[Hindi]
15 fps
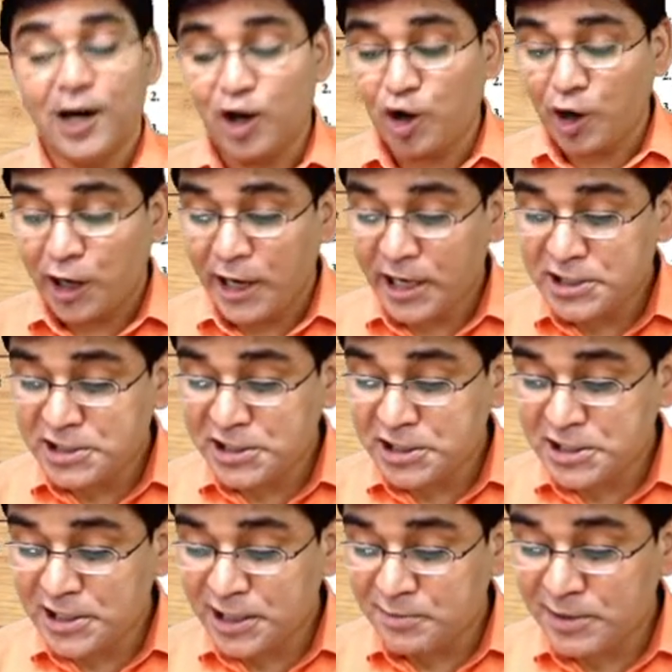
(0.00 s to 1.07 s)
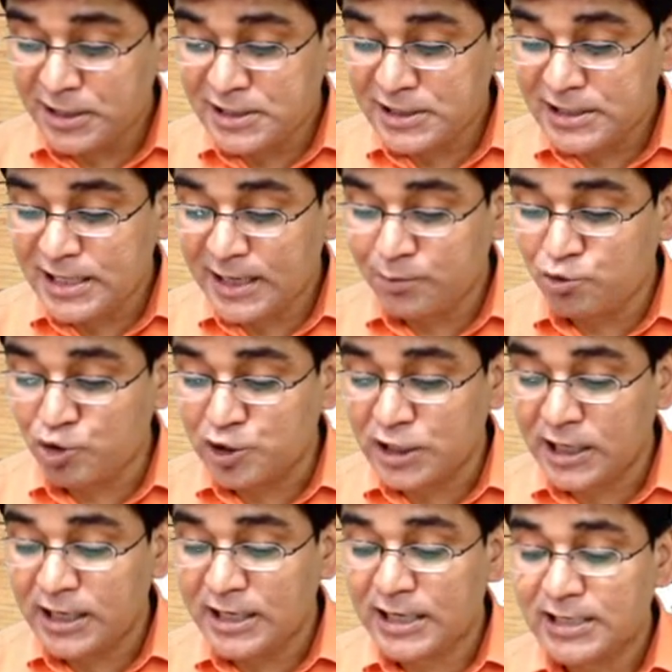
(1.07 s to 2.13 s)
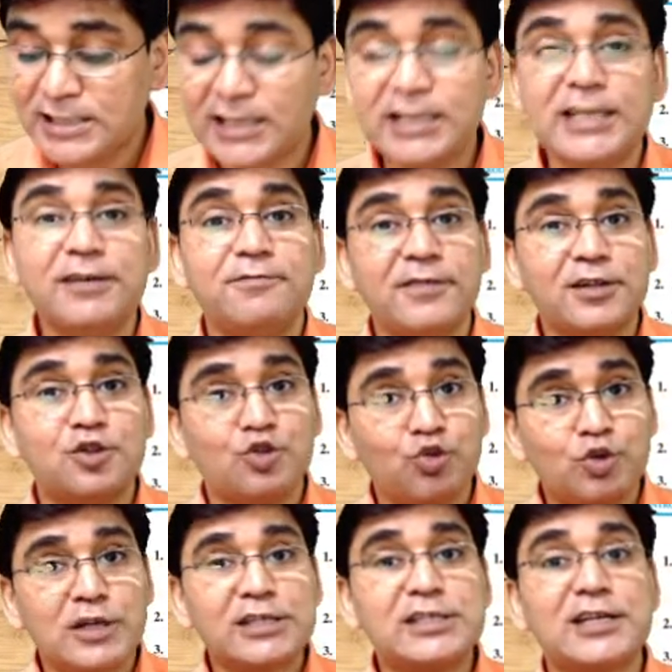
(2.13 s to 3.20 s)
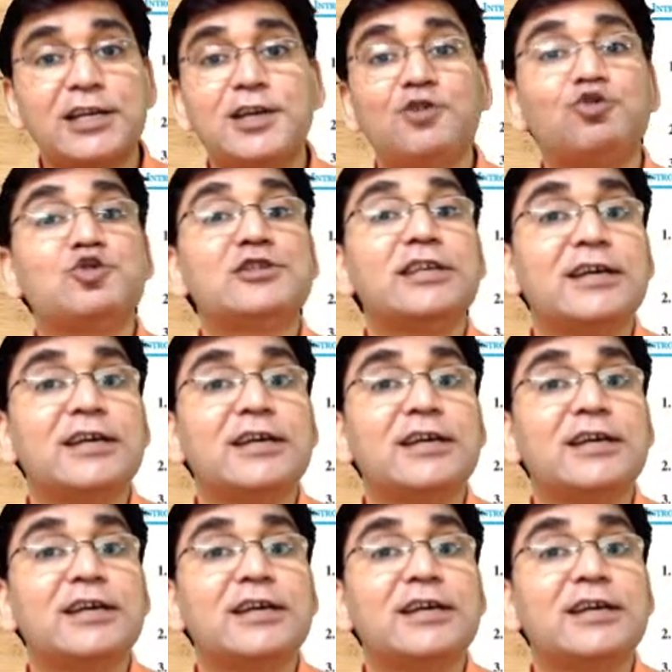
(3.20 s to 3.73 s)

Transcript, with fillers: और नेक्स्ट स्टेटमेंट जिसे आपको जान लेना चाहिए वह थोड़ा सा त्रिगो से